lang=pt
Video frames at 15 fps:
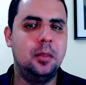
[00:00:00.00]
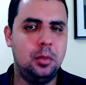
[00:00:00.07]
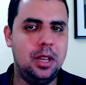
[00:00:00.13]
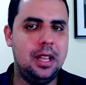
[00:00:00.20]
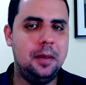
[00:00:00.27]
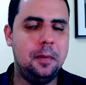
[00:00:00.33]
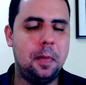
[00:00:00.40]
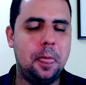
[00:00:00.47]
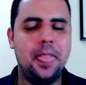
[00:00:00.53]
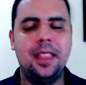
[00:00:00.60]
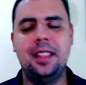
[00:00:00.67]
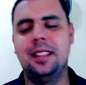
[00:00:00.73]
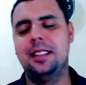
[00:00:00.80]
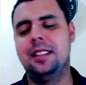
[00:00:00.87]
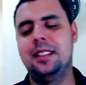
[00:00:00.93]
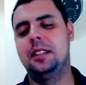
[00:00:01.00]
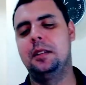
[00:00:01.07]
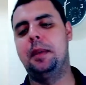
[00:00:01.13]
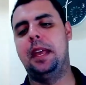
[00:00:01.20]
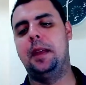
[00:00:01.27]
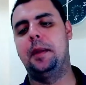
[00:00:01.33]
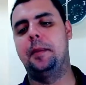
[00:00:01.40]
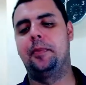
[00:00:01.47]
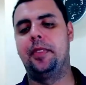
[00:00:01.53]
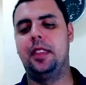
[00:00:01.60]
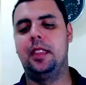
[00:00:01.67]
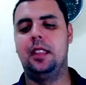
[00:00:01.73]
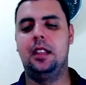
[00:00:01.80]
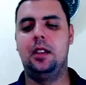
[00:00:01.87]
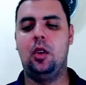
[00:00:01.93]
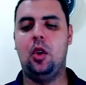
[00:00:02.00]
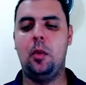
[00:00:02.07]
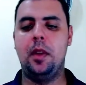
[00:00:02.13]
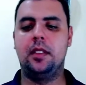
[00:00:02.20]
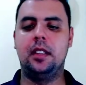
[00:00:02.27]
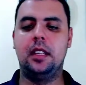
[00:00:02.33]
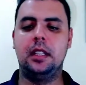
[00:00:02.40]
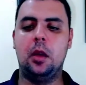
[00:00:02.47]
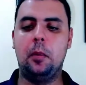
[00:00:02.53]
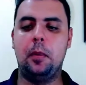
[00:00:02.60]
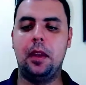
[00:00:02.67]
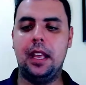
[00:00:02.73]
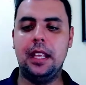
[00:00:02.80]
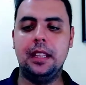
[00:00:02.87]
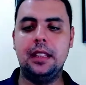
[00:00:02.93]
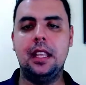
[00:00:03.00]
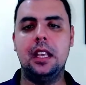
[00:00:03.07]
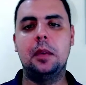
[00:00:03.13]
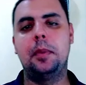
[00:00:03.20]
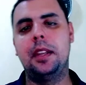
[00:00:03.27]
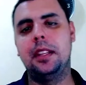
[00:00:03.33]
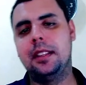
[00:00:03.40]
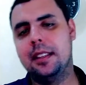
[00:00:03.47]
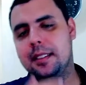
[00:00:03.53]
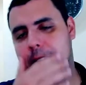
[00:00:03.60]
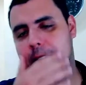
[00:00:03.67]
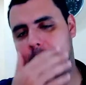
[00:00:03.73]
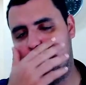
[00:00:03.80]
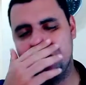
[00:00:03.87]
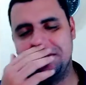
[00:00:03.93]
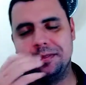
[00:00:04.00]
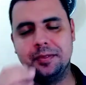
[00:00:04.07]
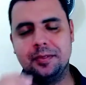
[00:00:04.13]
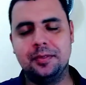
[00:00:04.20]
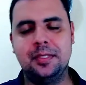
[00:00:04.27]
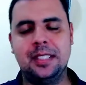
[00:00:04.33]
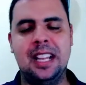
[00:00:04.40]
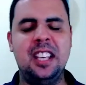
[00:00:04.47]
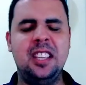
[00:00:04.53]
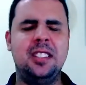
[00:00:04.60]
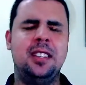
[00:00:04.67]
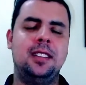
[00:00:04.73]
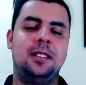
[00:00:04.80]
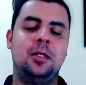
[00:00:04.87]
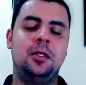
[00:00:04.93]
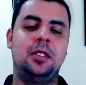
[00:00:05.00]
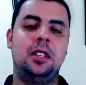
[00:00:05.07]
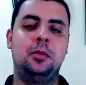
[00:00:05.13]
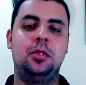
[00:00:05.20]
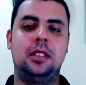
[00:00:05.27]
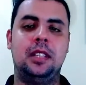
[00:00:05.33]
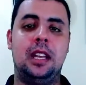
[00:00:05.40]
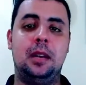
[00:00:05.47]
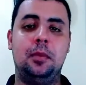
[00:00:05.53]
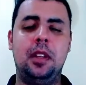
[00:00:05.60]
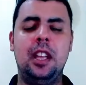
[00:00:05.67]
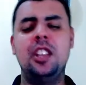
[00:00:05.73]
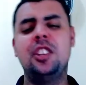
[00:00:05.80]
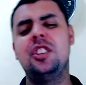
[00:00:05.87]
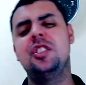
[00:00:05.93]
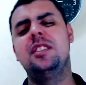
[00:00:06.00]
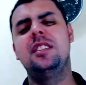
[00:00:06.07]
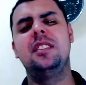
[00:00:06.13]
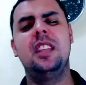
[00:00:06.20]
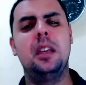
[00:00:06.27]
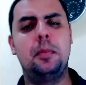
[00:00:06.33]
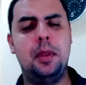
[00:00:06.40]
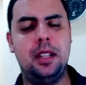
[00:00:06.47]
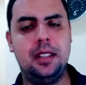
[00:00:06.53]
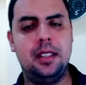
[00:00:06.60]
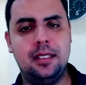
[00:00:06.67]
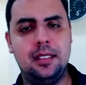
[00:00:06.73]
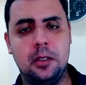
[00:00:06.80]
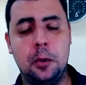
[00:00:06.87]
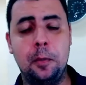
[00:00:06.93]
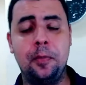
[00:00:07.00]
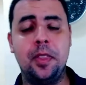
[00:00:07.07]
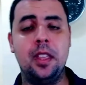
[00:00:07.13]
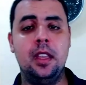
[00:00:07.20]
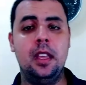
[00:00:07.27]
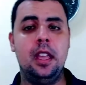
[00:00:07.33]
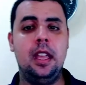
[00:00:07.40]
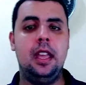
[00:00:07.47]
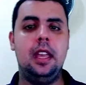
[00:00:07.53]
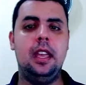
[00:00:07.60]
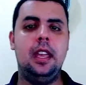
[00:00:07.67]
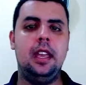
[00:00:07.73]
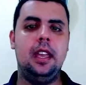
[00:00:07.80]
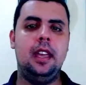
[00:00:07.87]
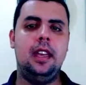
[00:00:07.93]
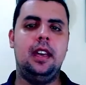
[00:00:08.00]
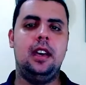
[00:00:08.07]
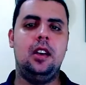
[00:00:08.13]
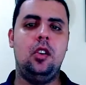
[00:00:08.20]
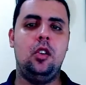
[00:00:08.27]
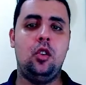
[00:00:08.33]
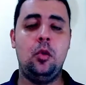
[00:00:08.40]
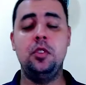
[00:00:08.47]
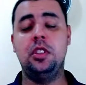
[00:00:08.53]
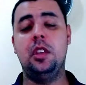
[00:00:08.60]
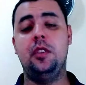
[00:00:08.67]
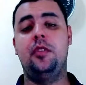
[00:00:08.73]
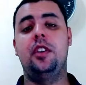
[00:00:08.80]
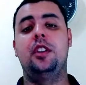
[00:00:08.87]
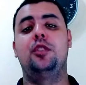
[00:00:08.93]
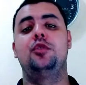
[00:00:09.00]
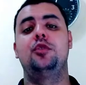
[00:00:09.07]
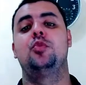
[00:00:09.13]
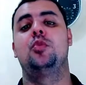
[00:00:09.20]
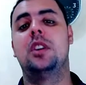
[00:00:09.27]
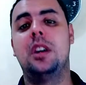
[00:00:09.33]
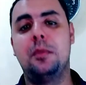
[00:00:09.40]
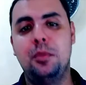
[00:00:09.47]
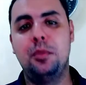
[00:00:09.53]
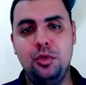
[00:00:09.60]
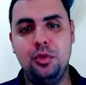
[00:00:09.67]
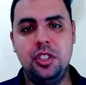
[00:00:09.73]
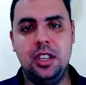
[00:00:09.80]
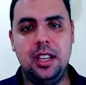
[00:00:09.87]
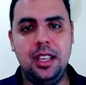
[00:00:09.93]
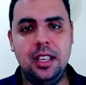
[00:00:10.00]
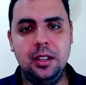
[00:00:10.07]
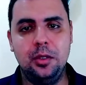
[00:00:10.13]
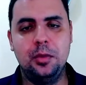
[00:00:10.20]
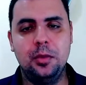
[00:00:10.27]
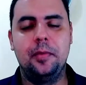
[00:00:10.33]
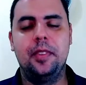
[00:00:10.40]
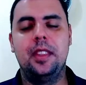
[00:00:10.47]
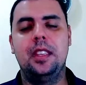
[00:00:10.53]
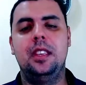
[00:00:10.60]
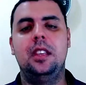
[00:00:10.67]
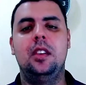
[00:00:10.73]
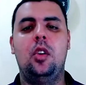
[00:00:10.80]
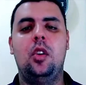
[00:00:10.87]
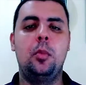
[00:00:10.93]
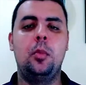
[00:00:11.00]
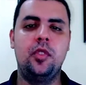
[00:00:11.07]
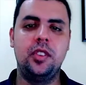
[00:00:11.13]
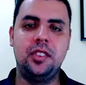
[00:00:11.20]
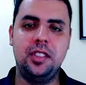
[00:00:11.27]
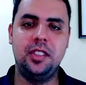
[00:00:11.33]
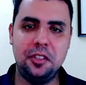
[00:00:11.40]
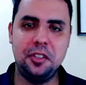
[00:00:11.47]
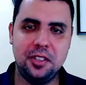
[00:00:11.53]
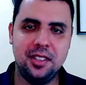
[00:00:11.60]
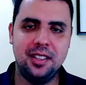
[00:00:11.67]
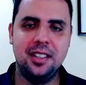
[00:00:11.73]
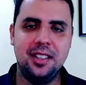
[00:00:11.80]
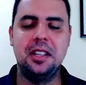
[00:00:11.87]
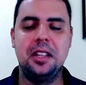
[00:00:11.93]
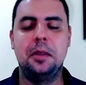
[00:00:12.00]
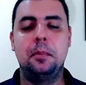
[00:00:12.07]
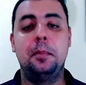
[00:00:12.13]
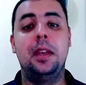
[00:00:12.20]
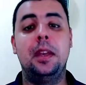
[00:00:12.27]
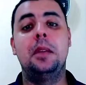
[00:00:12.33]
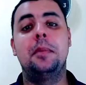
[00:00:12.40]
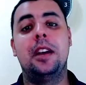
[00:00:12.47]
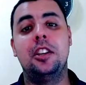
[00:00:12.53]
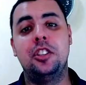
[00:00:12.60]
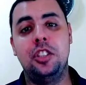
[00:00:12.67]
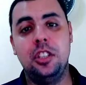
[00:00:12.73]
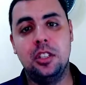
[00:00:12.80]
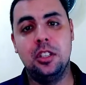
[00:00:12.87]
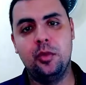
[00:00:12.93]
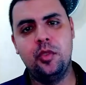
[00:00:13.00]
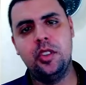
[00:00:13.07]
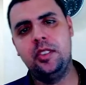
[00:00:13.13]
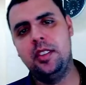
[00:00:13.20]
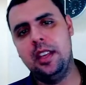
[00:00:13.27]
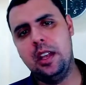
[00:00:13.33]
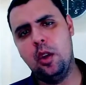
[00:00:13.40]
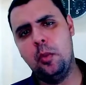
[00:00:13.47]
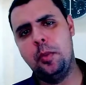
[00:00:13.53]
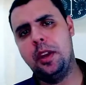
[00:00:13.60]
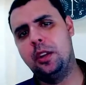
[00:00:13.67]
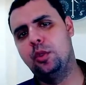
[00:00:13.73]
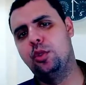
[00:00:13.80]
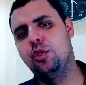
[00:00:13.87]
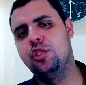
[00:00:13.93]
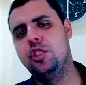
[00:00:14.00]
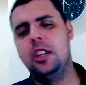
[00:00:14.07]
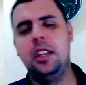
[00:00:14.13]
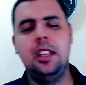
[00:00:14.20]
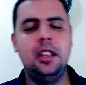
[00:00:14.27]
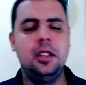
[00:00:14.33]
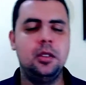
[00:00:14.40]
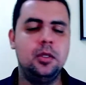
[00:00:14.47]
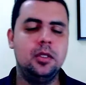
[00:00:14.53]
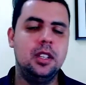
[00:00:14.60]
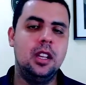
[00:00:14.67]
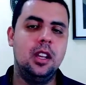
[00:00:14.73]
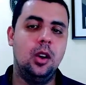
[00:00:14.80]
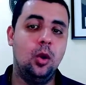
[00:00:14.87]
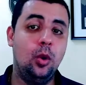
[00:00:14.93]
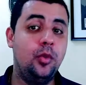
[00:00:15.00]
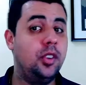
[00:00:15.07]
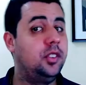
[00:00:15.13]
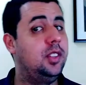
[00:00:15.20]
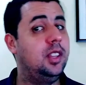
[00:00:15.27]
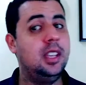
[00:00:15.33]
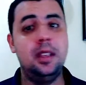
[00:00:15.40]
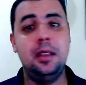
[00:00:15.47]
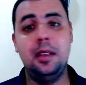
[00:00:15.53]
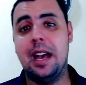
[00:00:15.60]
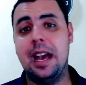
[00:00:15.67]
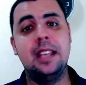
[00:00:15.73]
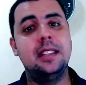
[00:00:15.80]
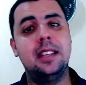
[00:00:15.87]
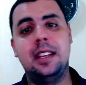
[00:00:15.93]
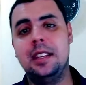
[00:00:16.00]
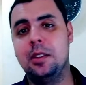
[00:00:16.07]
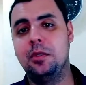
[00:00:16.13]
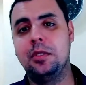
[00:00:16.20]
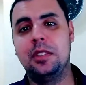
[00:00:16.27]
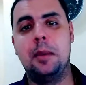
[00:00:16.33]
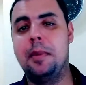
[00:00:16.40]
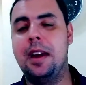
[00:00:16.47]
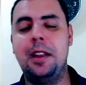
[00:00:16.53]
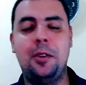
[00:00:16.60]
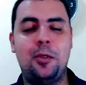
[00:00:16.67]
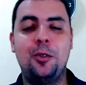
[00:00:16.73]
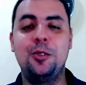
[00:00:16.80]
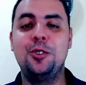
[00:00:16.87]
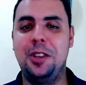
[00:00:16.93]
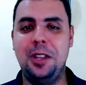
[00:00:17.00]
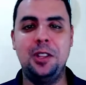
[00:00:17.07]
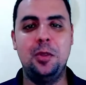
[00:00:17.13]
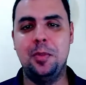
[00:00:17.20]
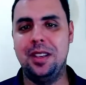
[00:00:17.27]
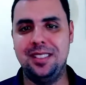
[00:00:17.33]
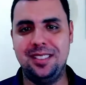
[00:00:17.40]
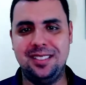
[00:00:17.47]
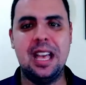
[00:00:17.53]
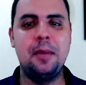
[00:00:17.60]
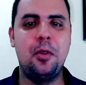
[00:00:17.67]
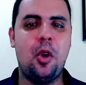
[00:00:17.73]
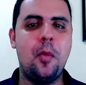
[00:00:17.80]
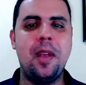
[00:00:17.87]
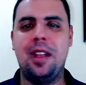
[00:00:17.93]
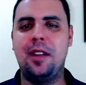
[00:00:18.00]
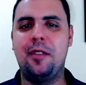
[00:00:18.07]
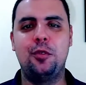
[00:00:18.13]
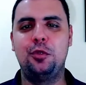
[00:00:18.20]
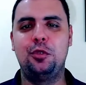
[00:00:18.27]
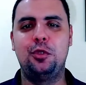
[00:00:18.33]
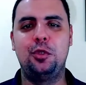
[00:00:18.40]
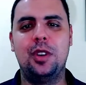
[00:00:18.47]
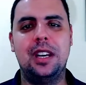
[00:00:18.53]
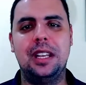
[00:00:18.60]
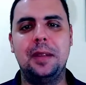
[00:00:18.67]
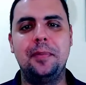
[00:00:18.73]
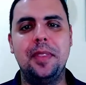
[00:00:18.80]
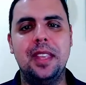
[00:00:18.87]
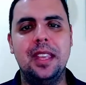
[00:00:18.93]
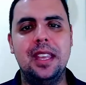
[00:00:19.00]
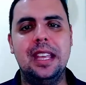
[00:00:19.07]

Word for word: Vamos lá? Bem, começando então pela interpretação da legislação tributária. Por que a gente diz interpretação? É, como está falando de um ramo do direito, e como vocês bem imaginam, você que é operador do direito, ou você que ainda que não trabalhe com direito, mas sabe como é que funciona,